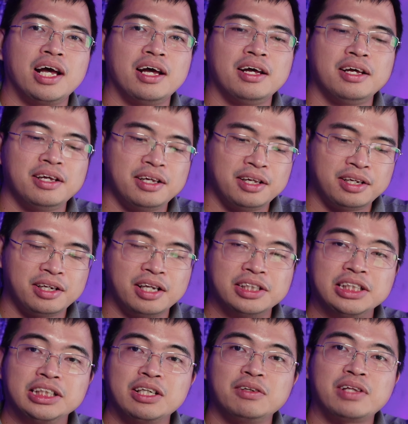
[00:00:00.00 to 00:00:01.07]
à,
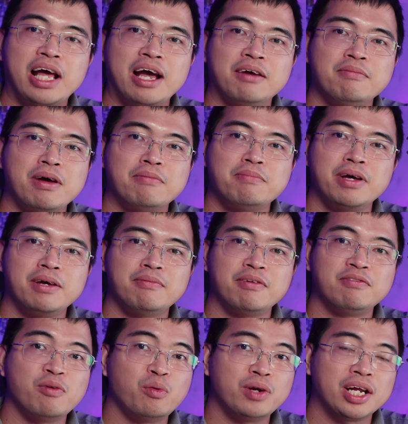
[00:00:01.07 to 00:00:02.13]
NT68 AP mà
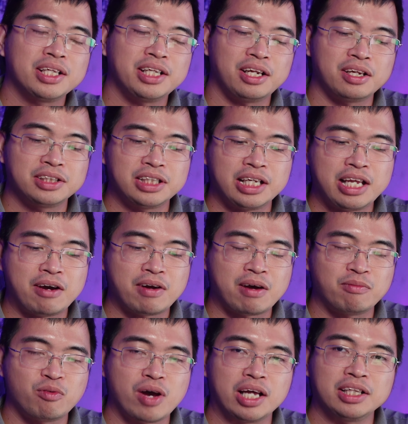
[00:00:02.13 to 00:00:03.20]
full á, thì nó sẽ dao
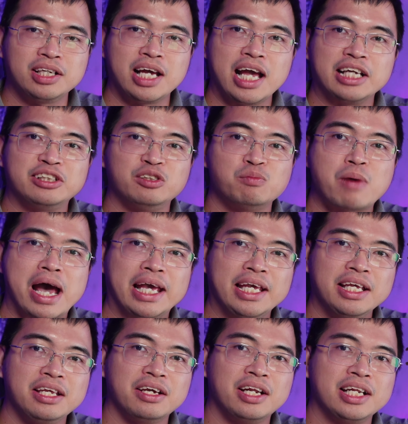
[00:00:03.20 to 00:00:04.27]
động khoảng từ 2 triệu
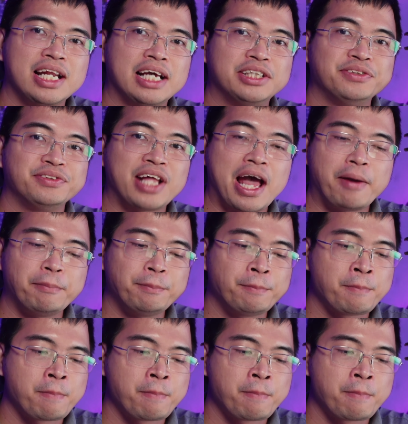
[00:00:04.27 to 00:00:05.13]
7 cho đến 2 triệu 8